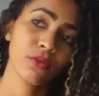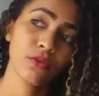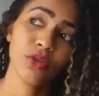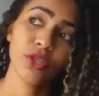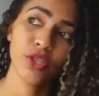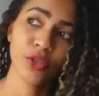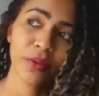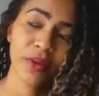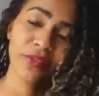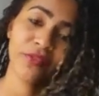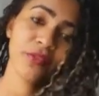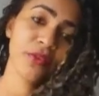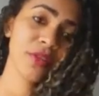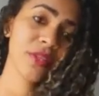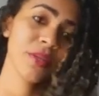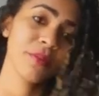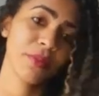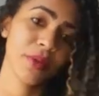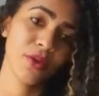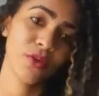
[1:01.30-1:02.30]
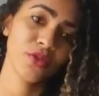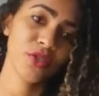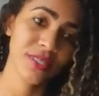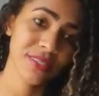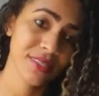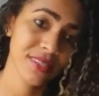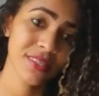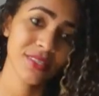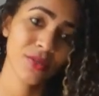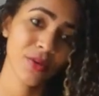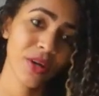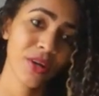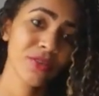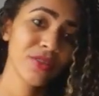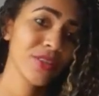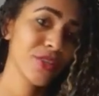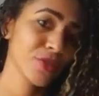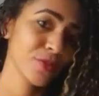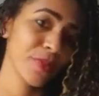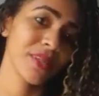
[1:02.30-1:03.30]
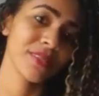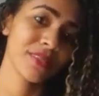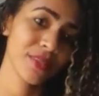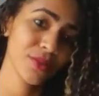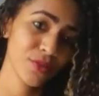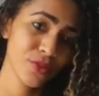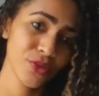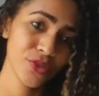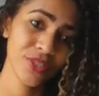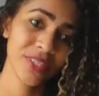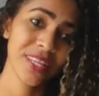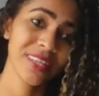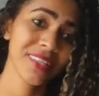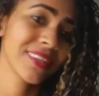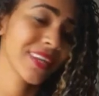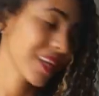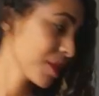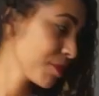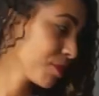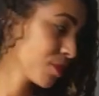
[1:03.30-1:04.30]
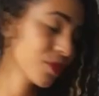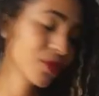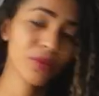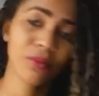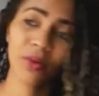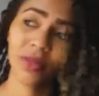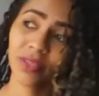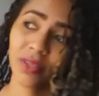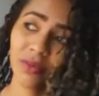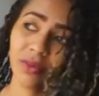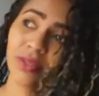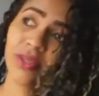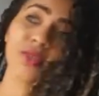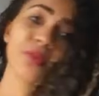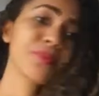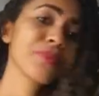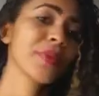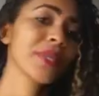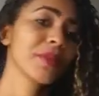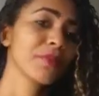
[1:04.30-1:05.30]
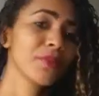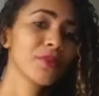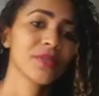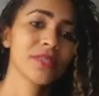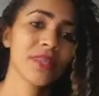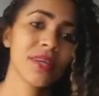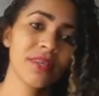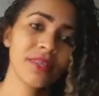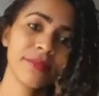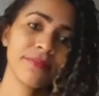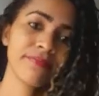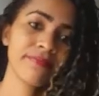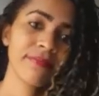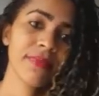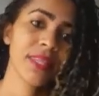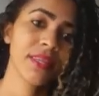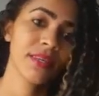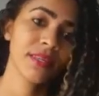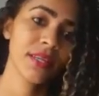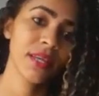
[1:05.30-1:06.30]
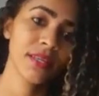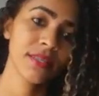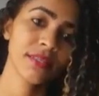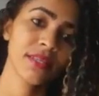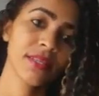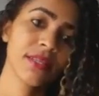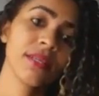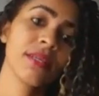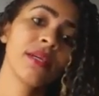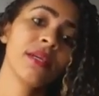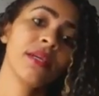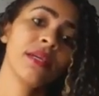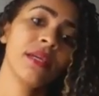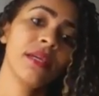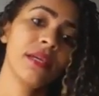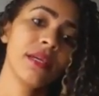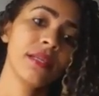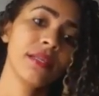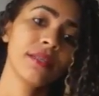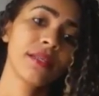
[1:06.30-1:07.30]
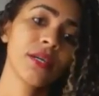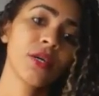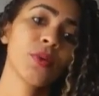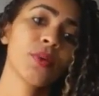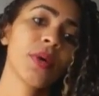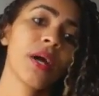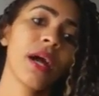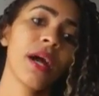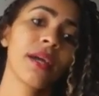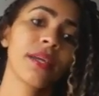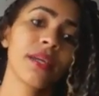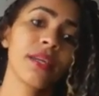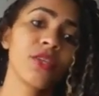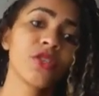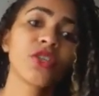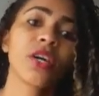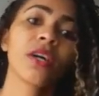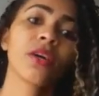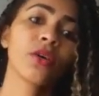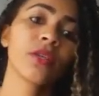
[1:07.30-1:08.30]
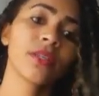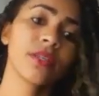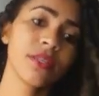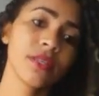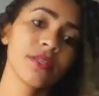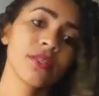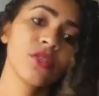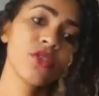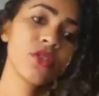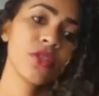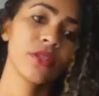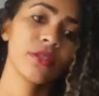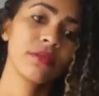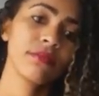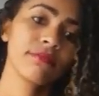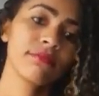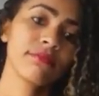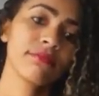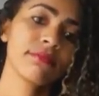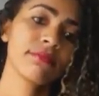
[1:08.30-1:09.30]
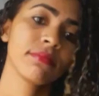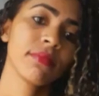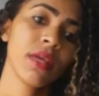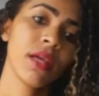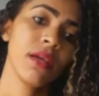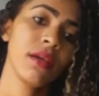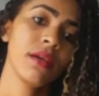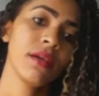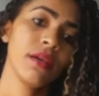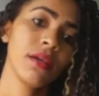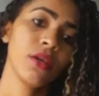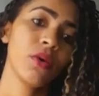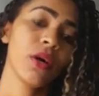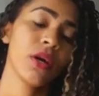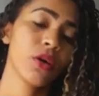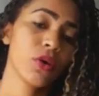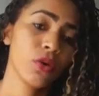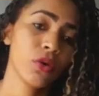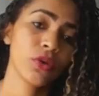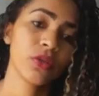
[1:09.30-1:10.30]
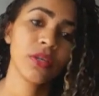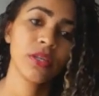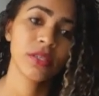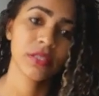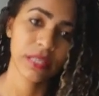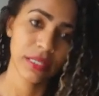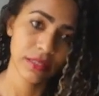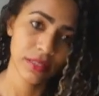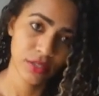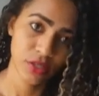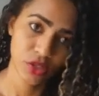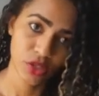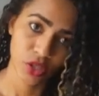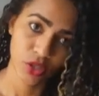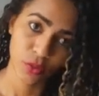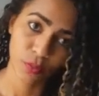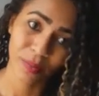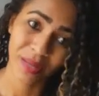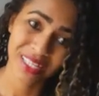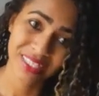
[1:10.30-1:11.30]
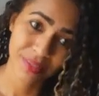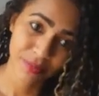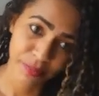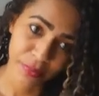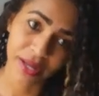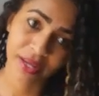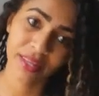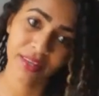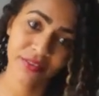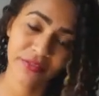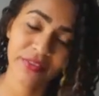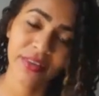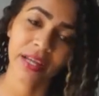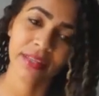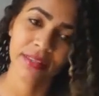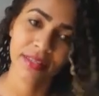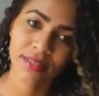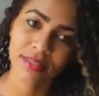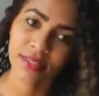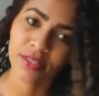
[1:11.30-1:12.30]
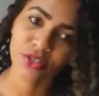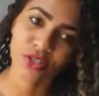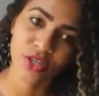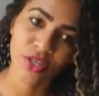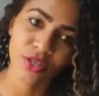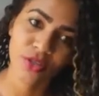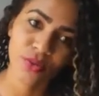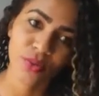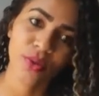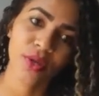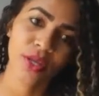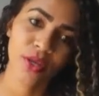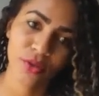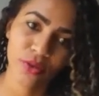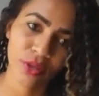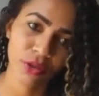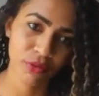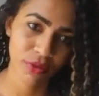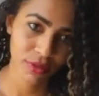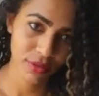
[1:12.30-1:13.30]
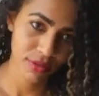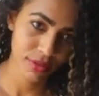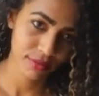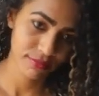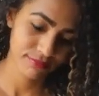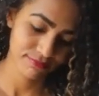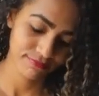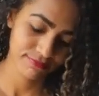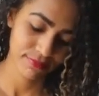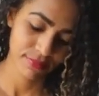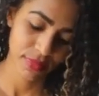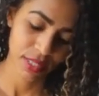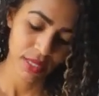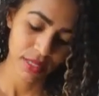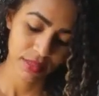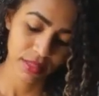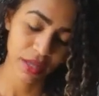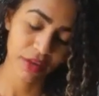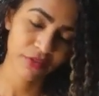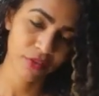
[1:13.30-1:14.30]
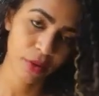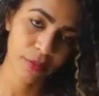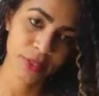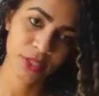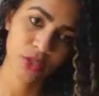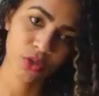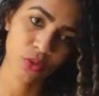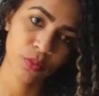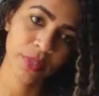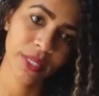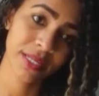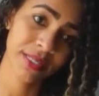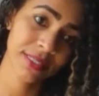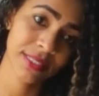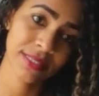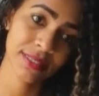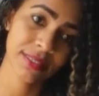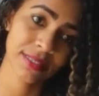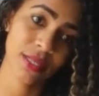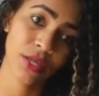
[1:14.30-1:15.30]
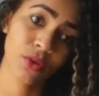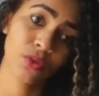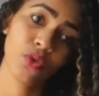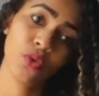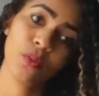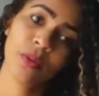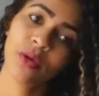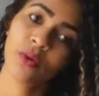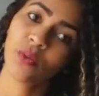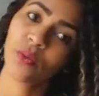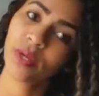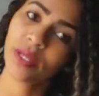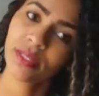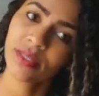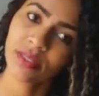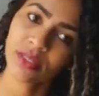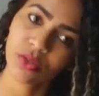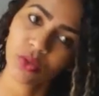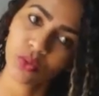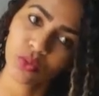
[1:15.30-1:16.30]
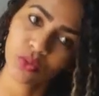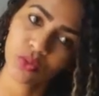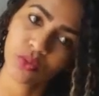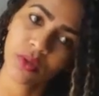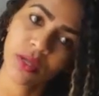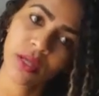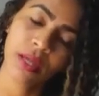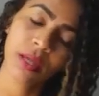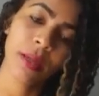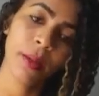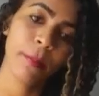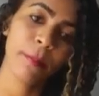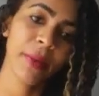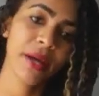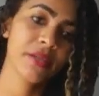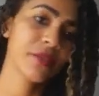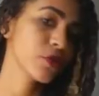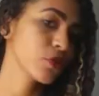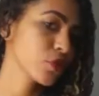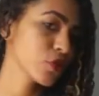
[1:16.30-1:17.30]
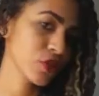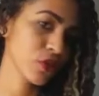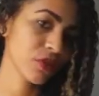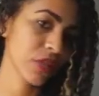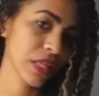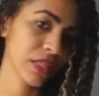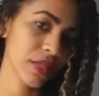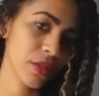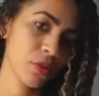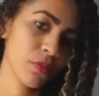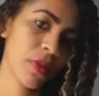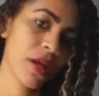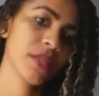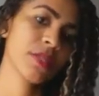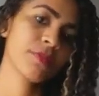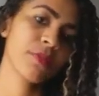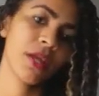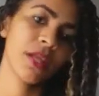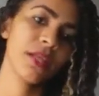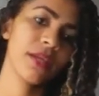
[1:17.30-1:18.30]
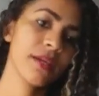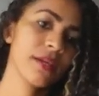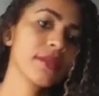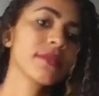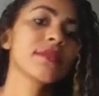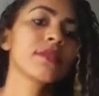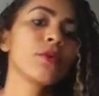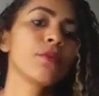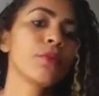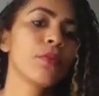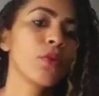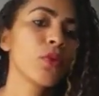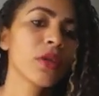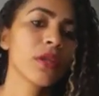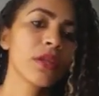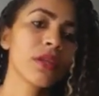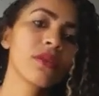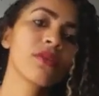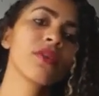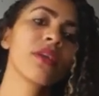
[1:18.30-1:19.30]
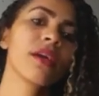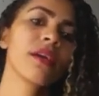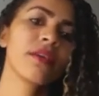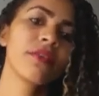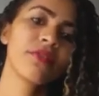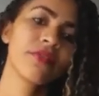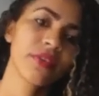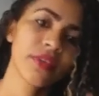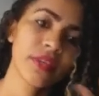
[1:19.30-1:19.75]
o lixo pra fora, né? Porque hoje é sexta, o carro deles passa hoje, daqui a pouco eu tenho que botar o lixo pra depois sair. E é isso aí. Então, aí ele já acorda desse jeito. Eu acordo e ele está desse jeito. Mas para ele ficar desse jeito, eu tenho que... Tem a forma de dormir. Antes, eu dormia com ele solto. Mas hoje não tá dando mais, porque ele cresceu um pouquinho e aí